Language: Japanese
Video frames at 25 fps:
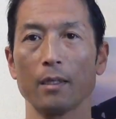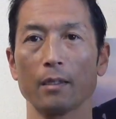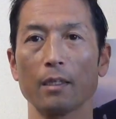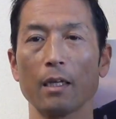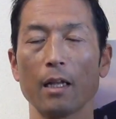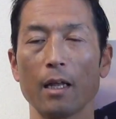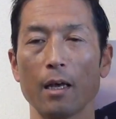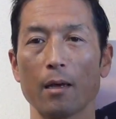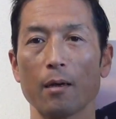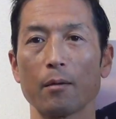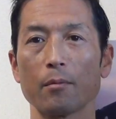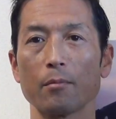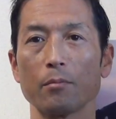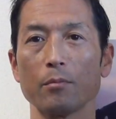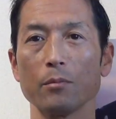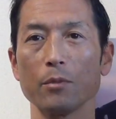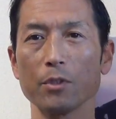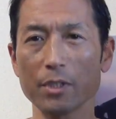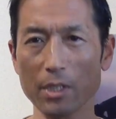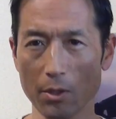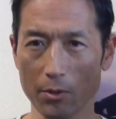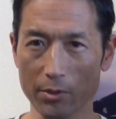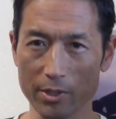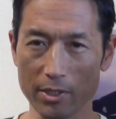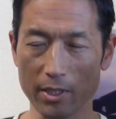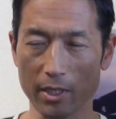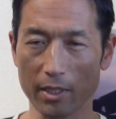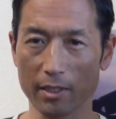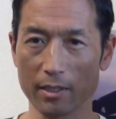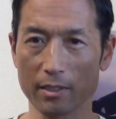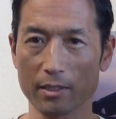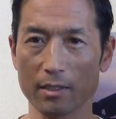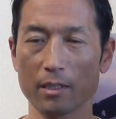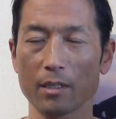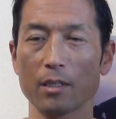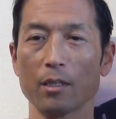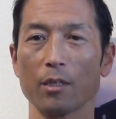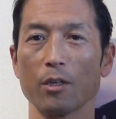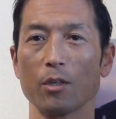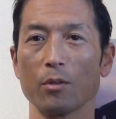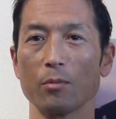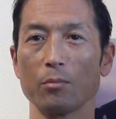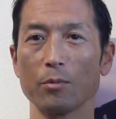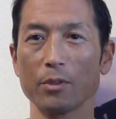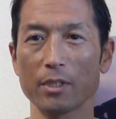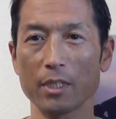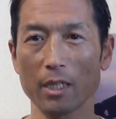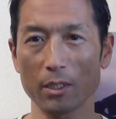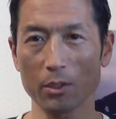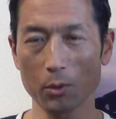ただ、無茶はしないです。
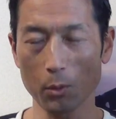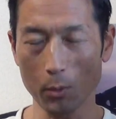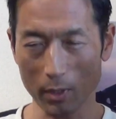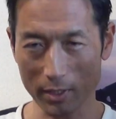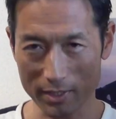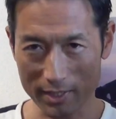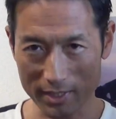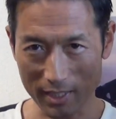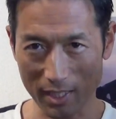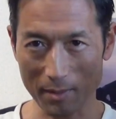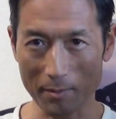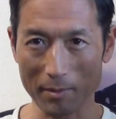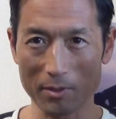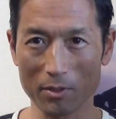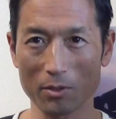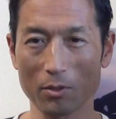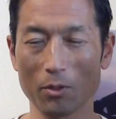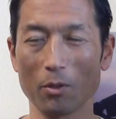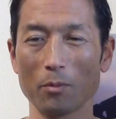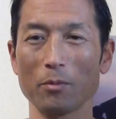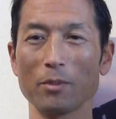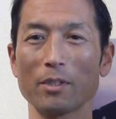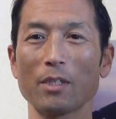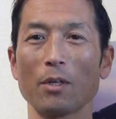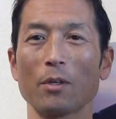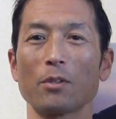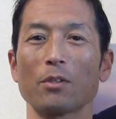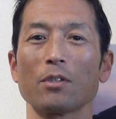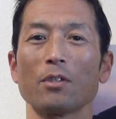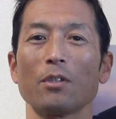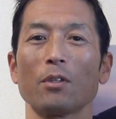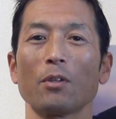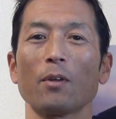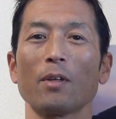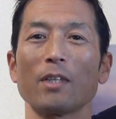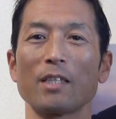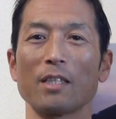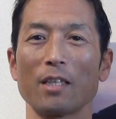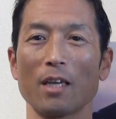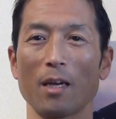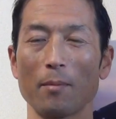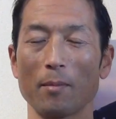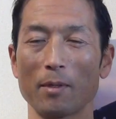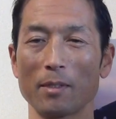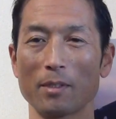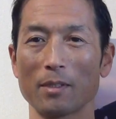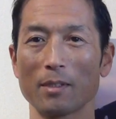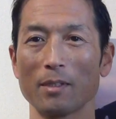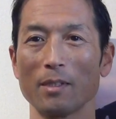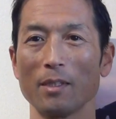無茶とは違います。この無茶をするのとは違い
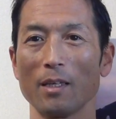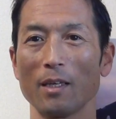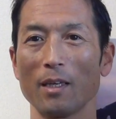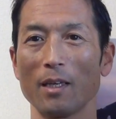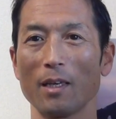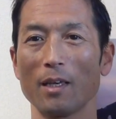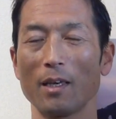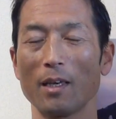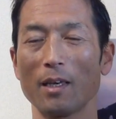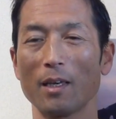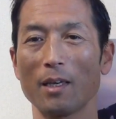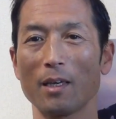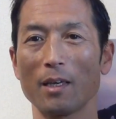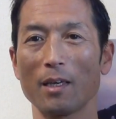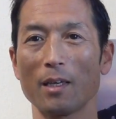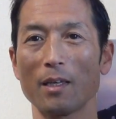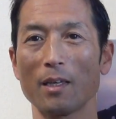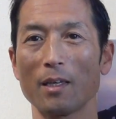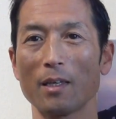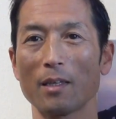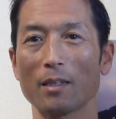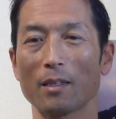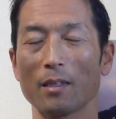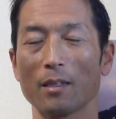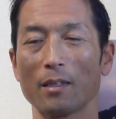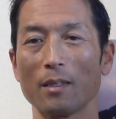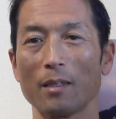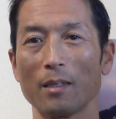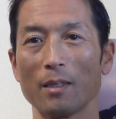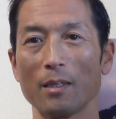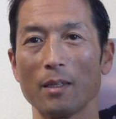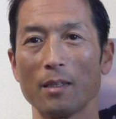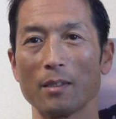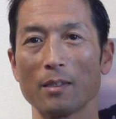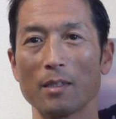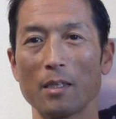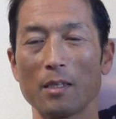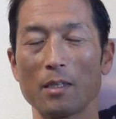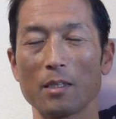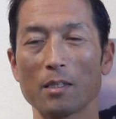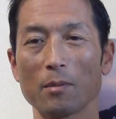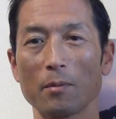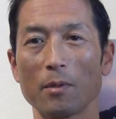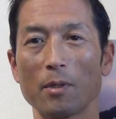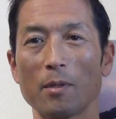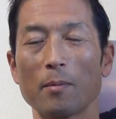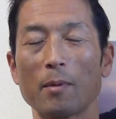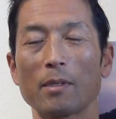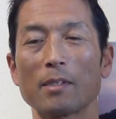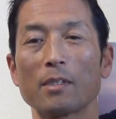ます。えー先日
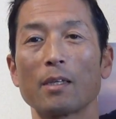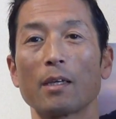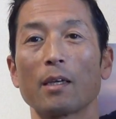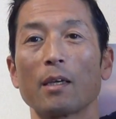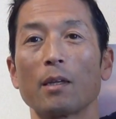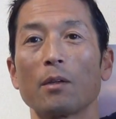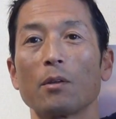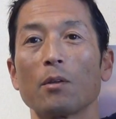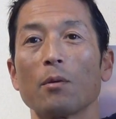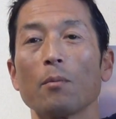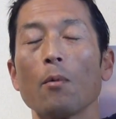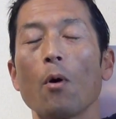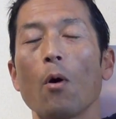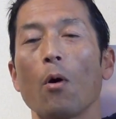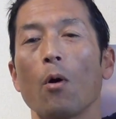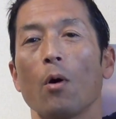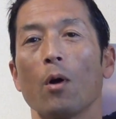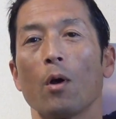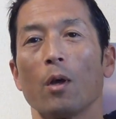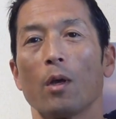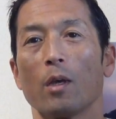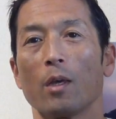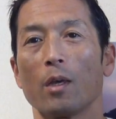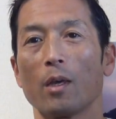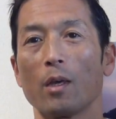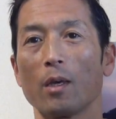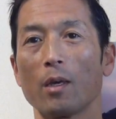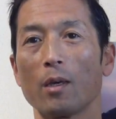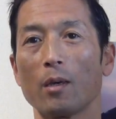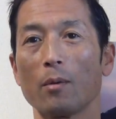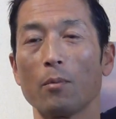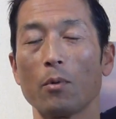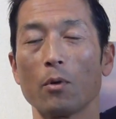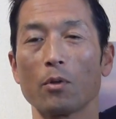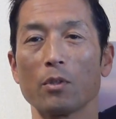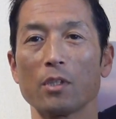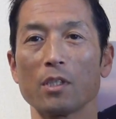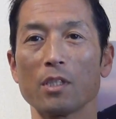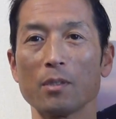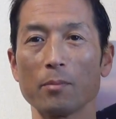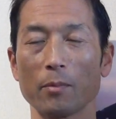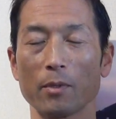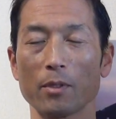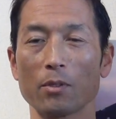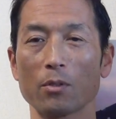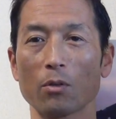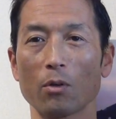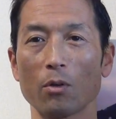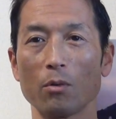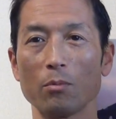も言いましたけれども、えー、僕自身
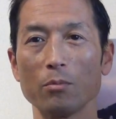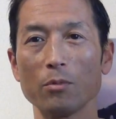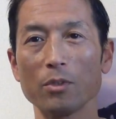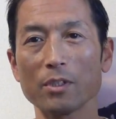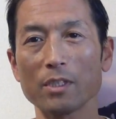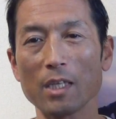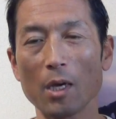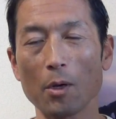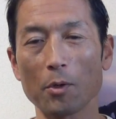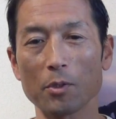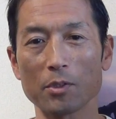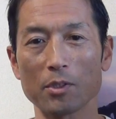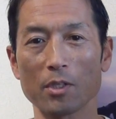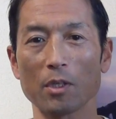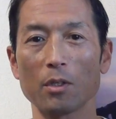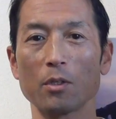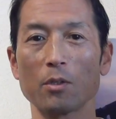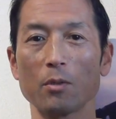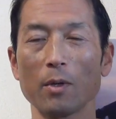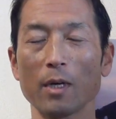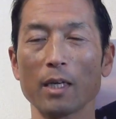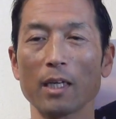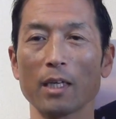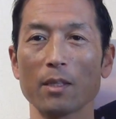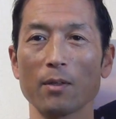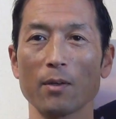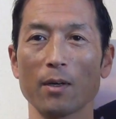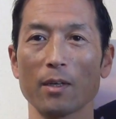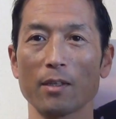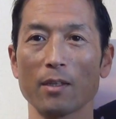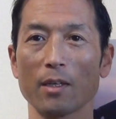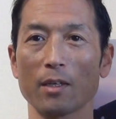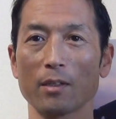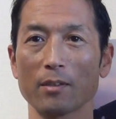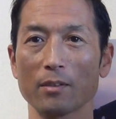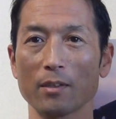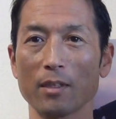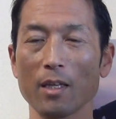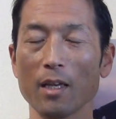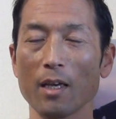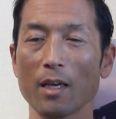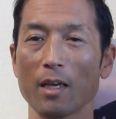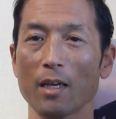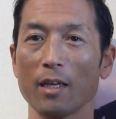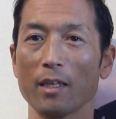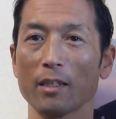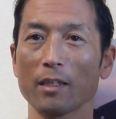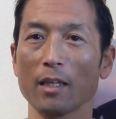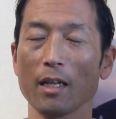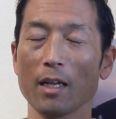も、ね、そこの無茶をしてるわけではなく
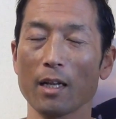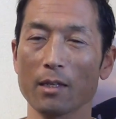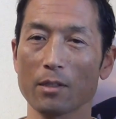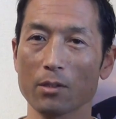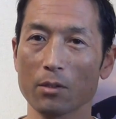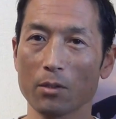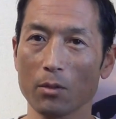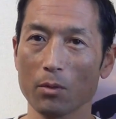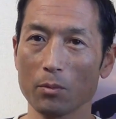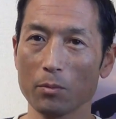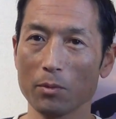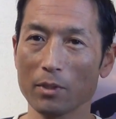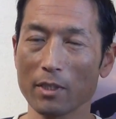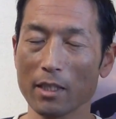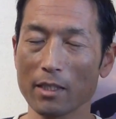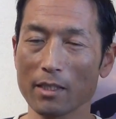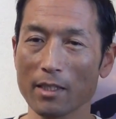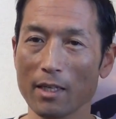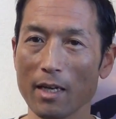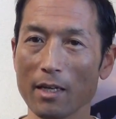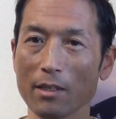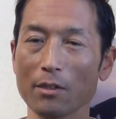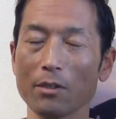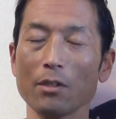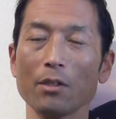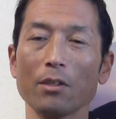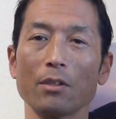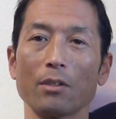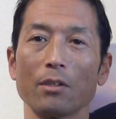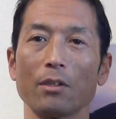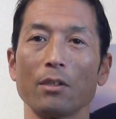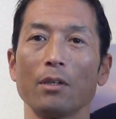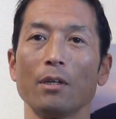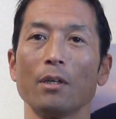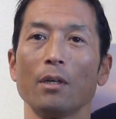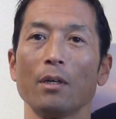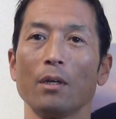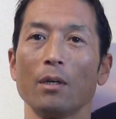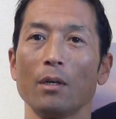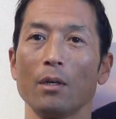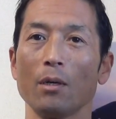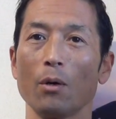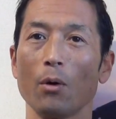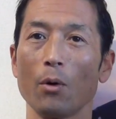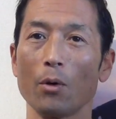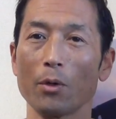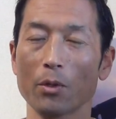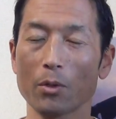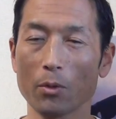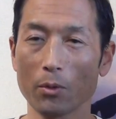てただそ無茶じゃなく
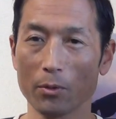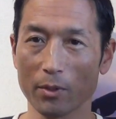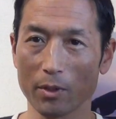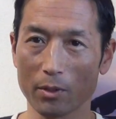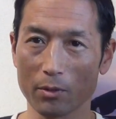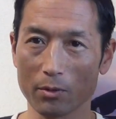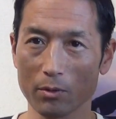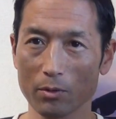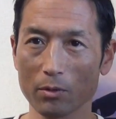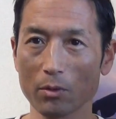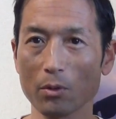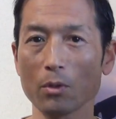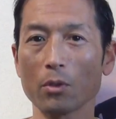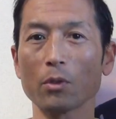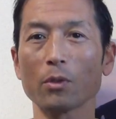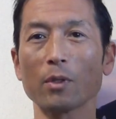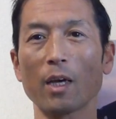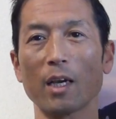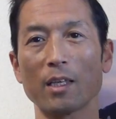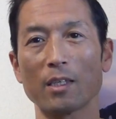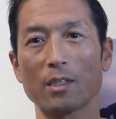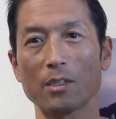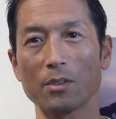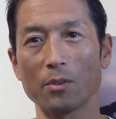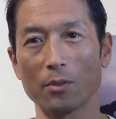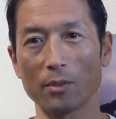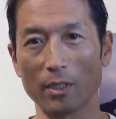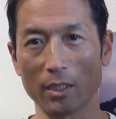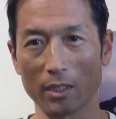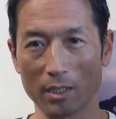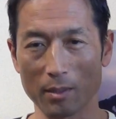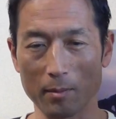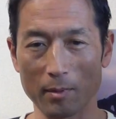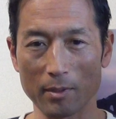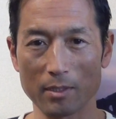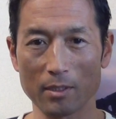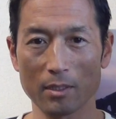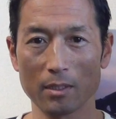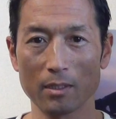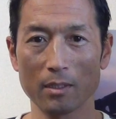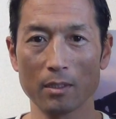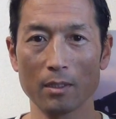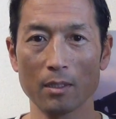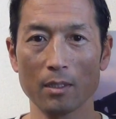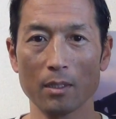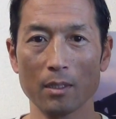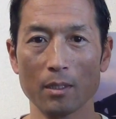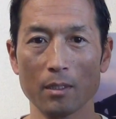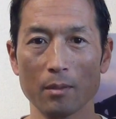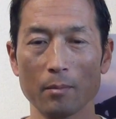追い込んでいくということが必要になってきます。
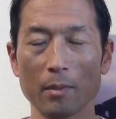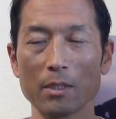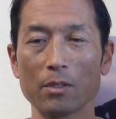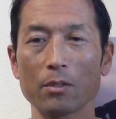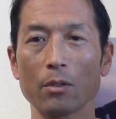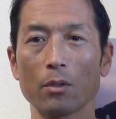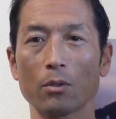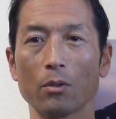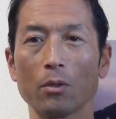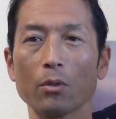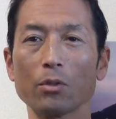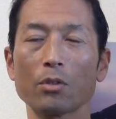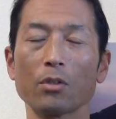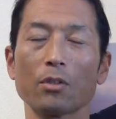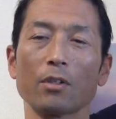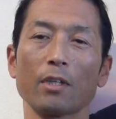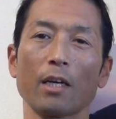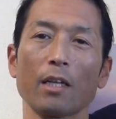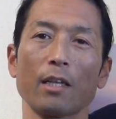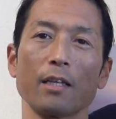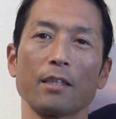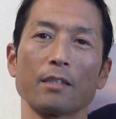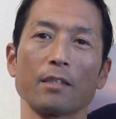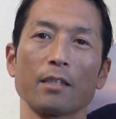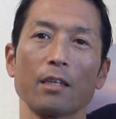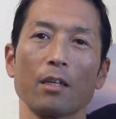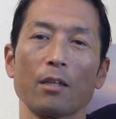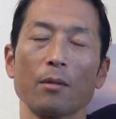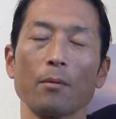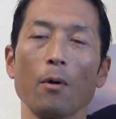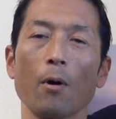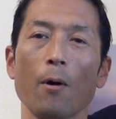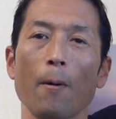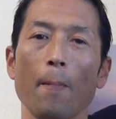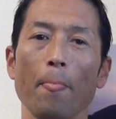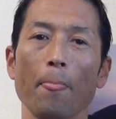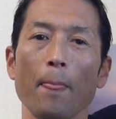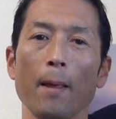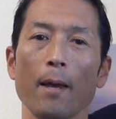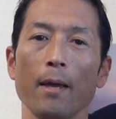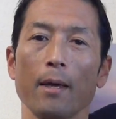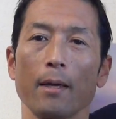まあ、それをどうするかなんですけども、